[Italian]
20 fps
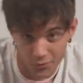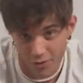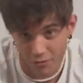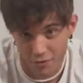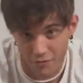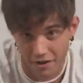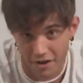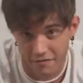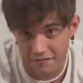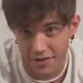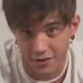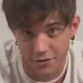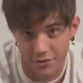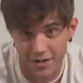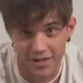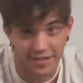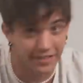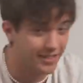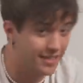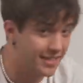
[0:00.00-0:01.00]
nuovo fra
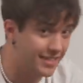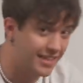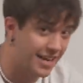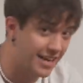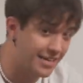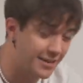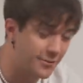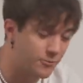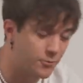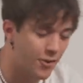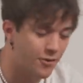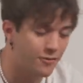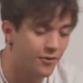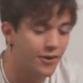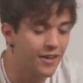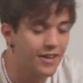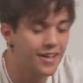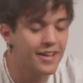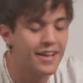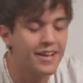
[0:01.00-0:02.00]
virgolette, in Italia è nuovo